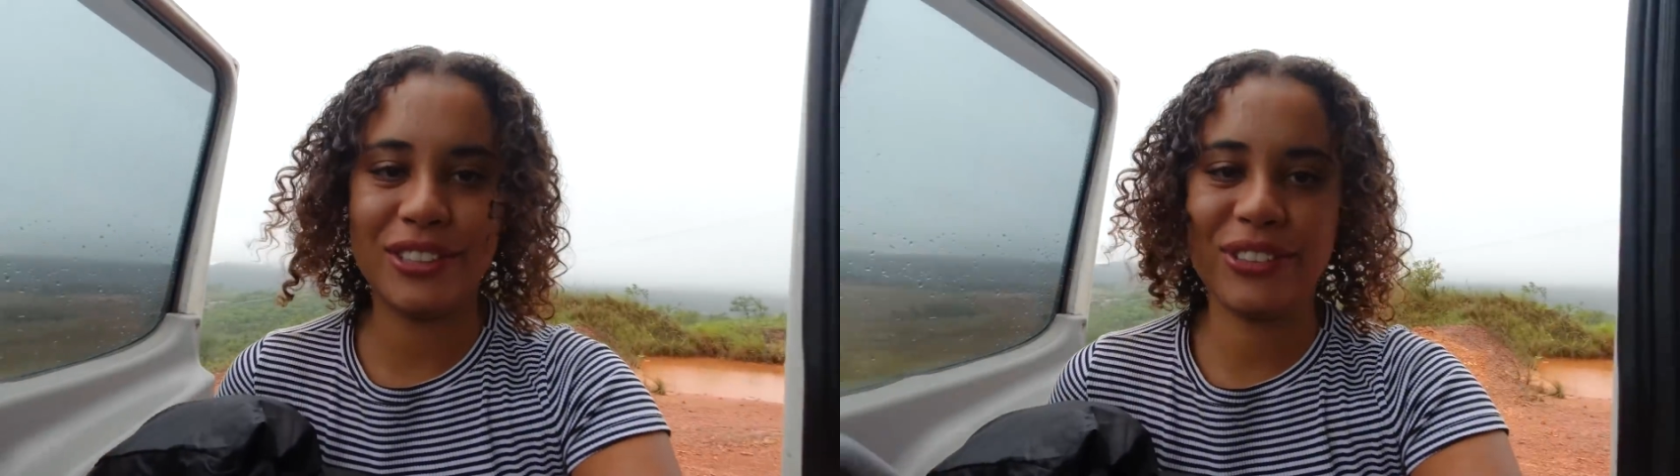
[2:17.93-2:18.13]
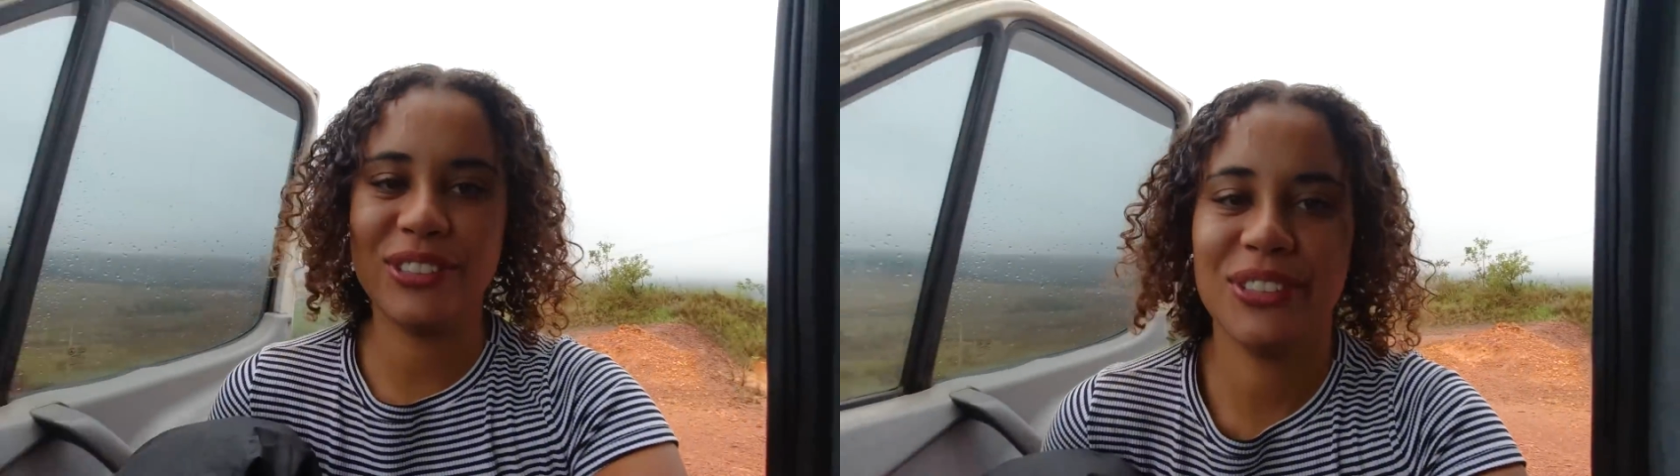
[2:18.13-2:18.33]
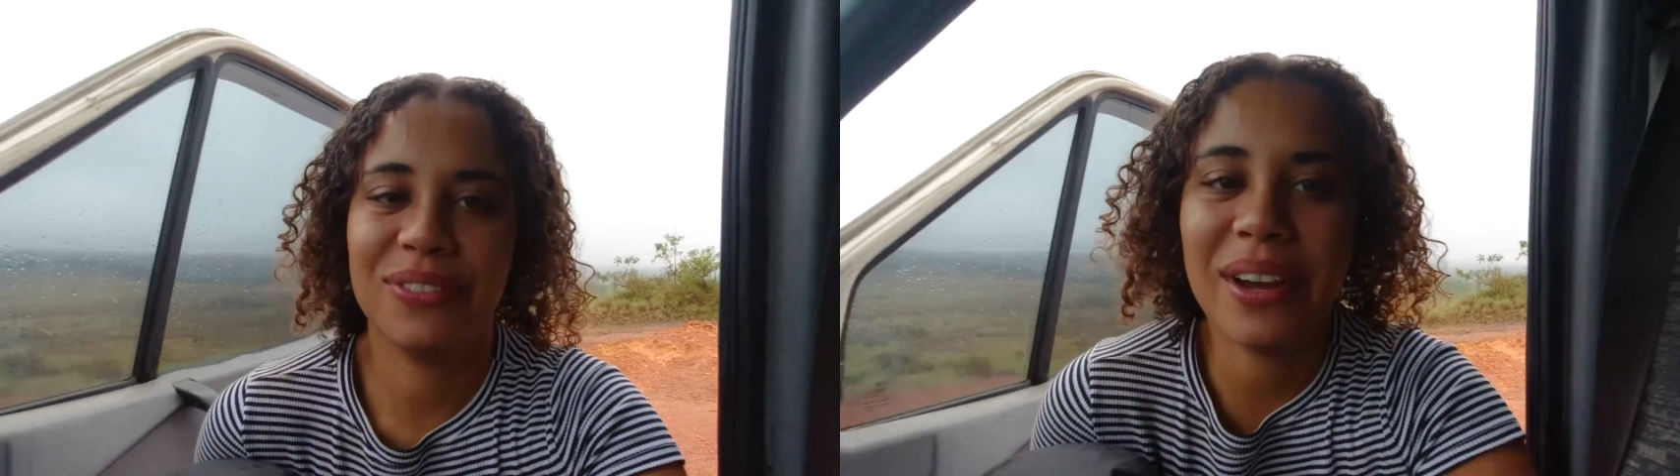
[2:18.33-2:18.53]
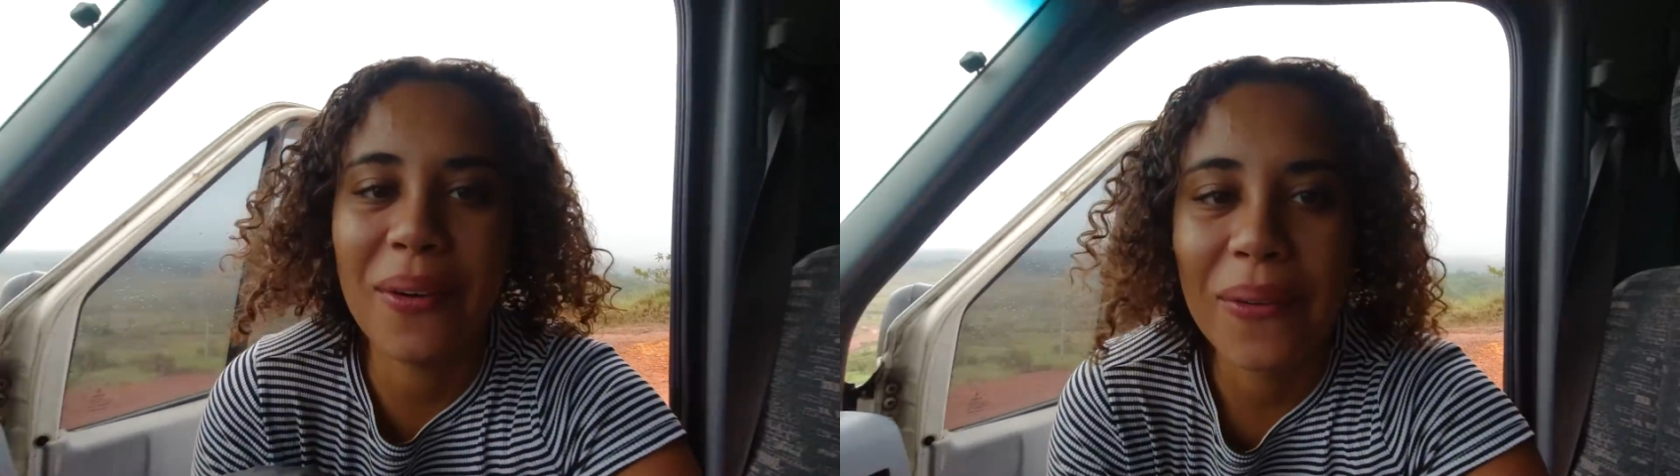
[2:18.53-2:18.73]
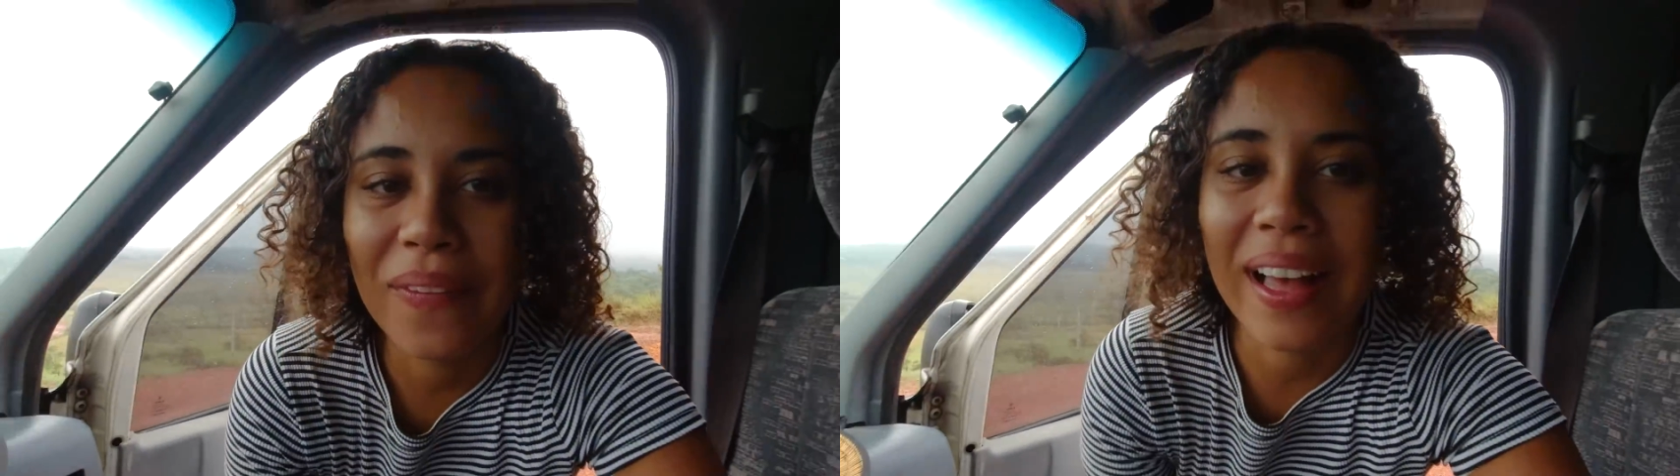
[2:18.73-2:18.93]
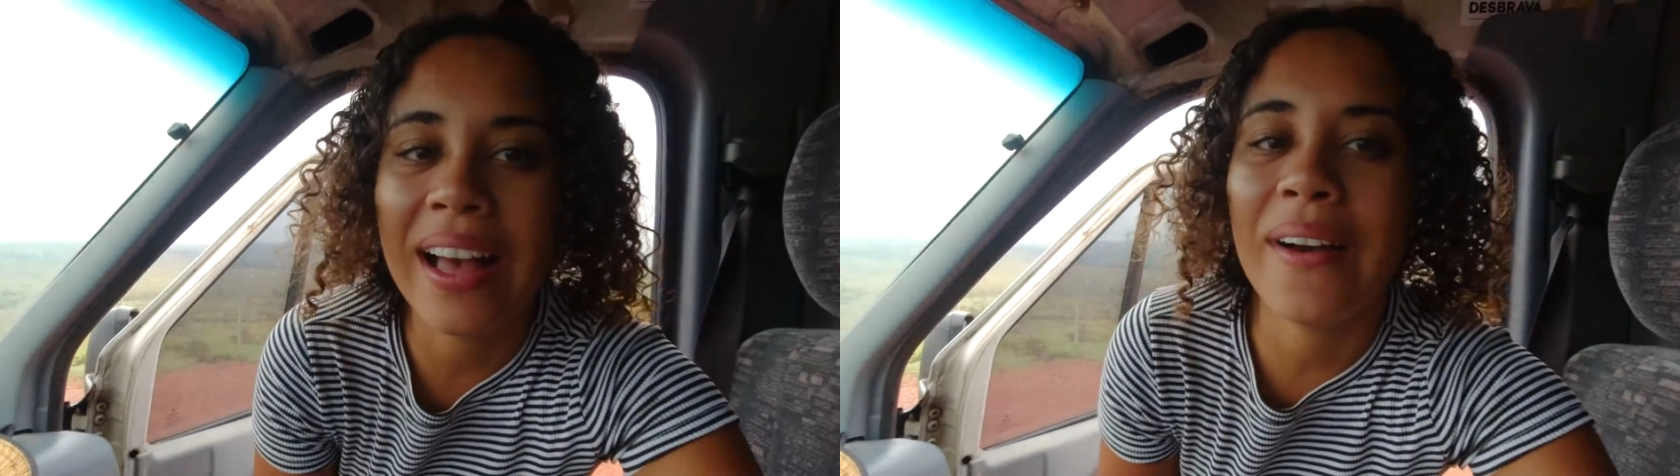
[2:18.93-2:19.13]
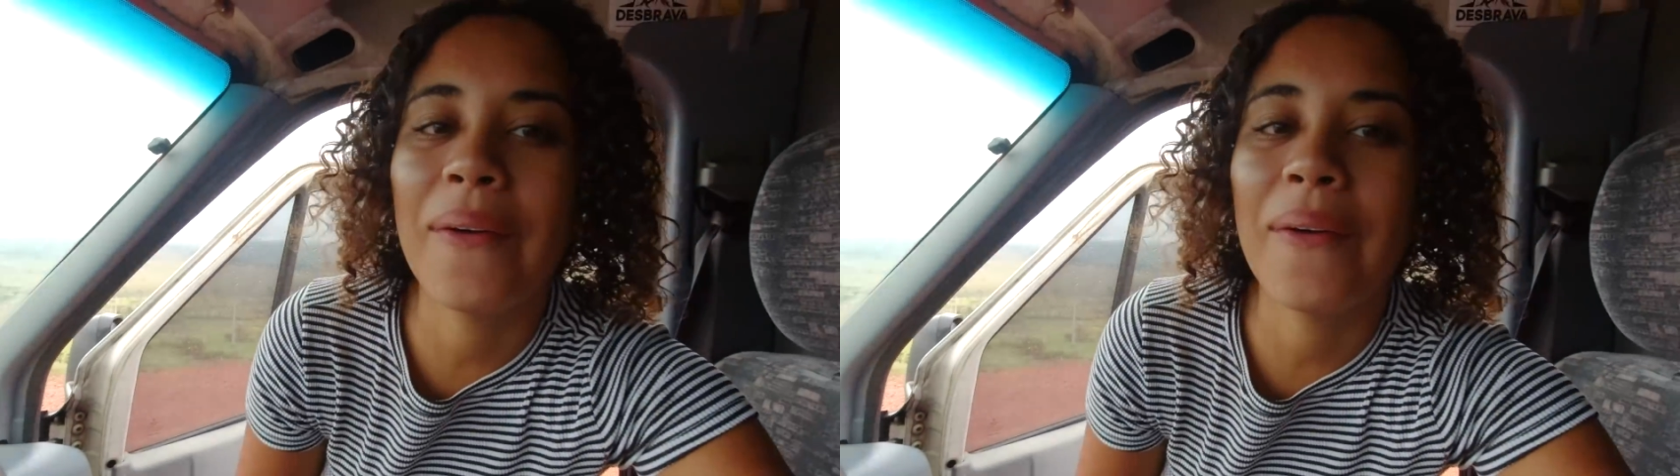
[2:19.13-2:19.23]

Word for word: de hoje vai rolar